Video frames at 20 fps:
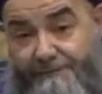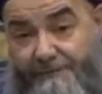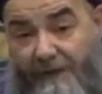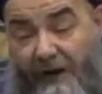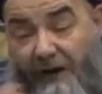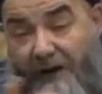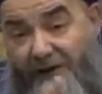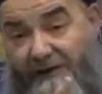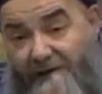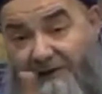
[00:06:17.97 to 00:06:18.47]

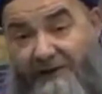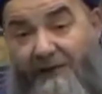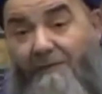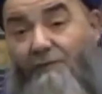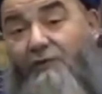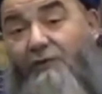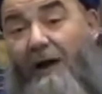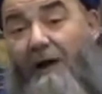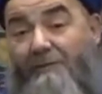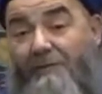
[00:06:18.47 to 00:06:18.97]
Ayetine
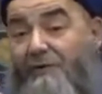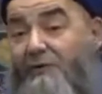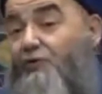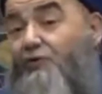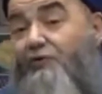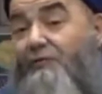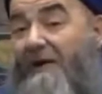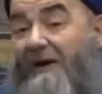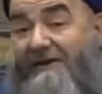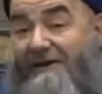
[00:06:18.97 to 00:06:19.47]
mutabık
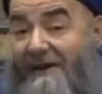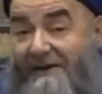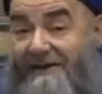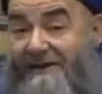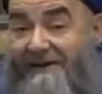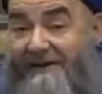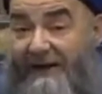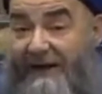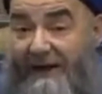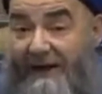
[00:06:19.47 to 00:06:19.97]

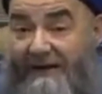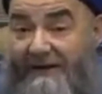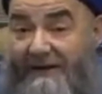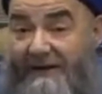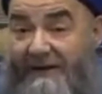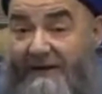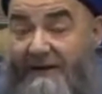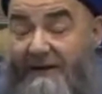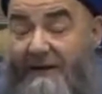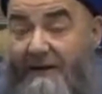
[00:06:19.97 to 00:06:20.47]
düşmektedir yani.
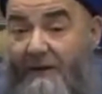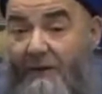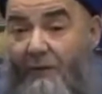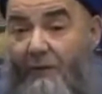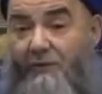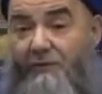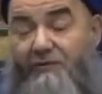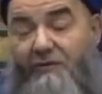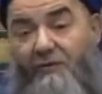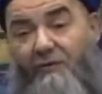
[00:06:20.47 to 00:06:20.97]

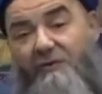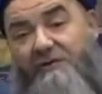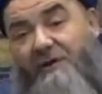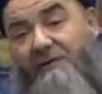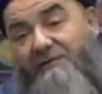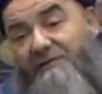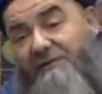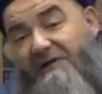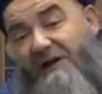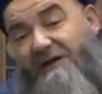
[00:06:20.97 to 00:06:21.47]
Onun için
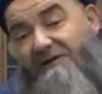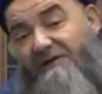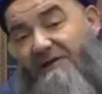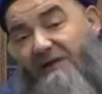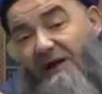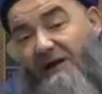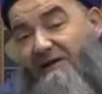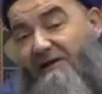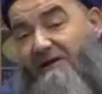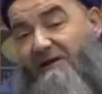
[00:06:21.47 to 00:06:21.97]
hocamız nasıl
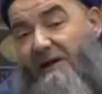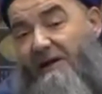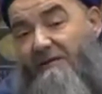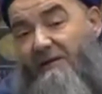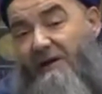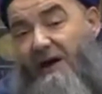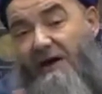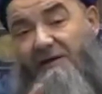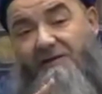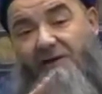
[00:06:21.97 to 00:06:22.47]
anlatalım
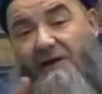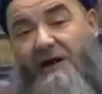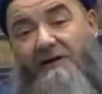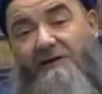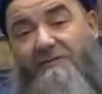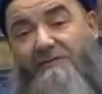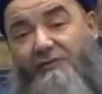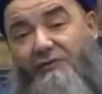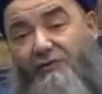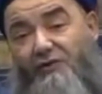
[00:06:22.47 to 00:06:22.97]

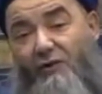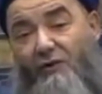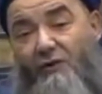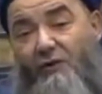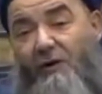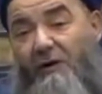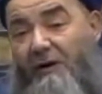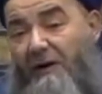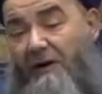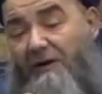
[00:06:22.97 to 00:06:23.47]
hatıratımız çok.
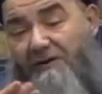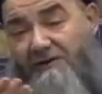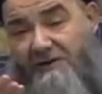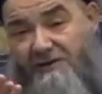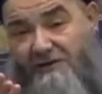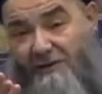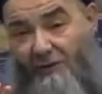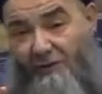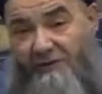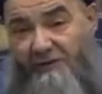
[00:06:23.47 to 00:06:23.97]

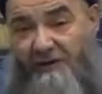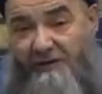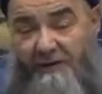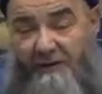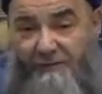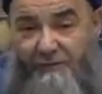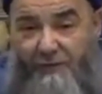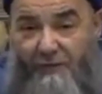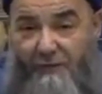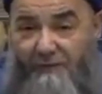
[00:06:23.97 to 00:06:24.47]
Siz de orada
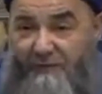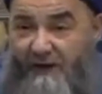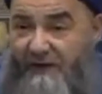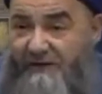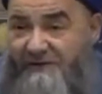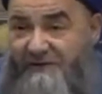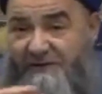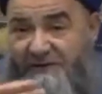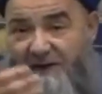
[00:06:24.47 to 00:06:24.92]
tabii toplandınız